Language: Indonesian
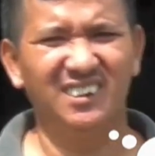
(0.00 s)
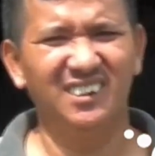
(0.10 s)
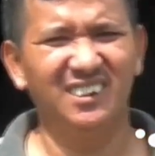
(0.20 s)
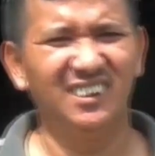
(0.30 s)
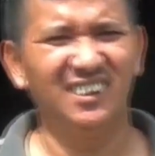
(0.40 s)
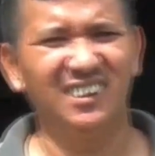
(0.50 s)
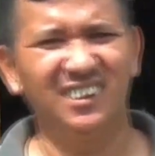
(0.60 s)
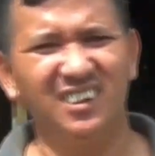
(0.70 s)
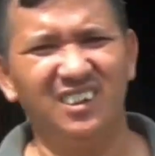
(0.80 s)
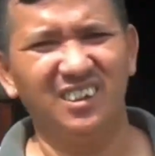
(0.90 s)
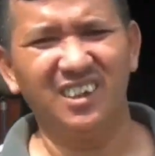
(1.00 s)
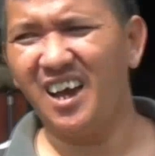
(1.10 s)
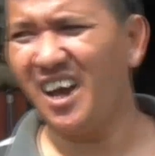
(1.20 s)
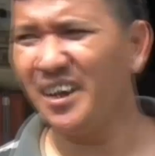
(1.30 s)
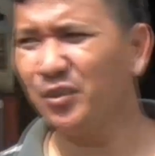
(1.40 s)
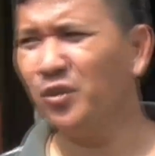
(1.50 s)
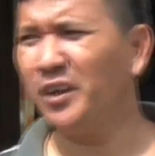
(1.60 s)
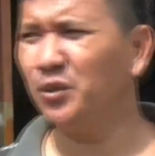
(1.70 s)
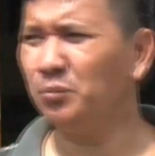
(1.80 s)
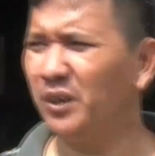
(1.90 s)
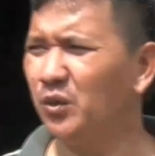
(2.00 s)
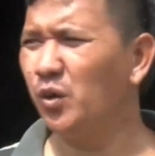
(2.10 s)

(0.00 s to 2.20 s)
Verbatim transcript: Tapi korbannya justru pilih viralin